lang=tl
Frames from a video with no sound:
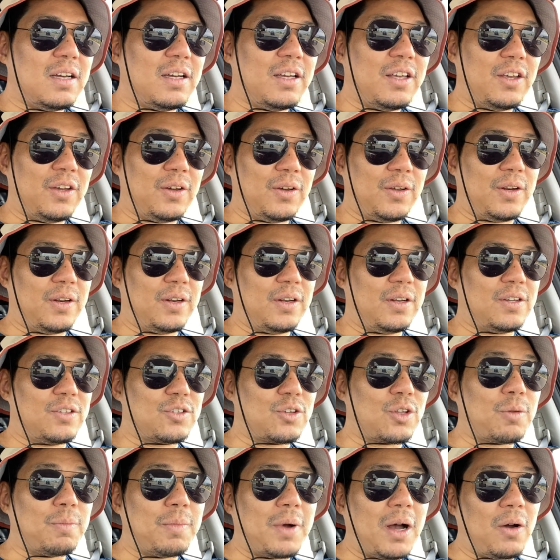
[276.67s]
yun so
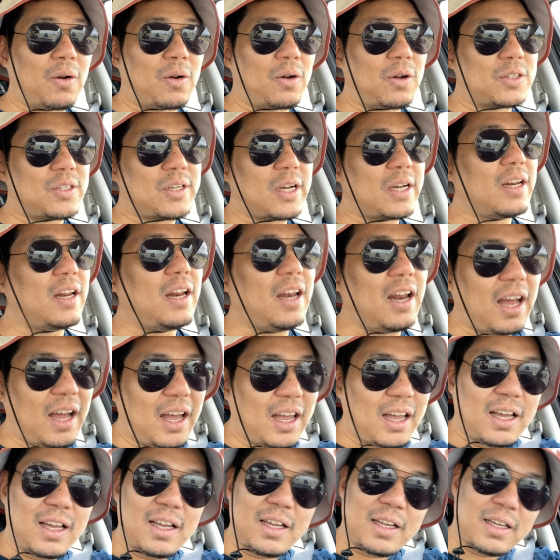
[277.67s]
tumawag ko sa kanila